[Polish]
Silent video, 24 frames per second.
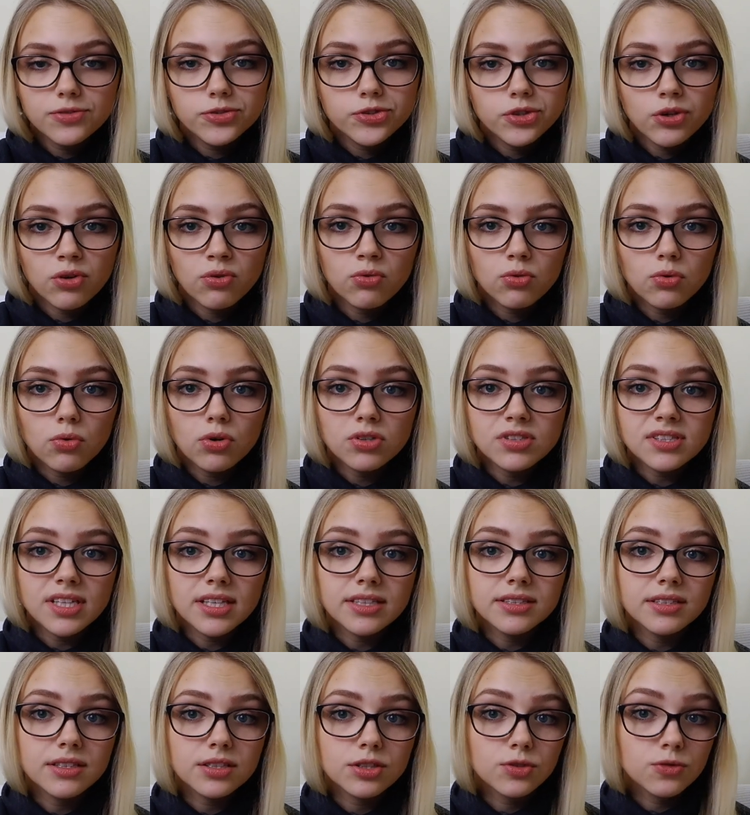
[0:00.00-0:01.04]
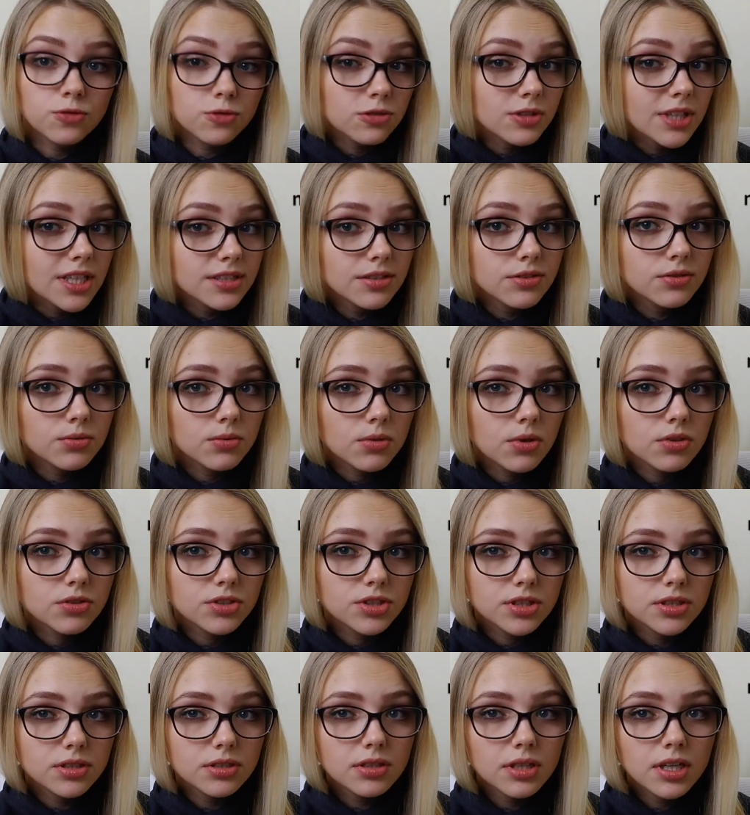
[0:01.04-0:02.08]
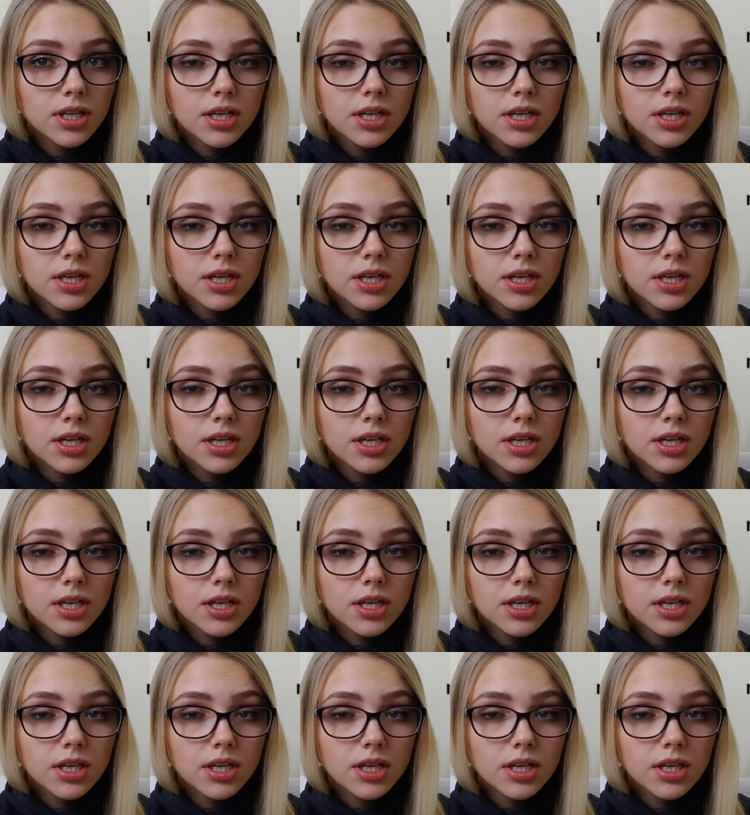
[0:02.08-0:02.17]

ciągu ostatnich 12 godzin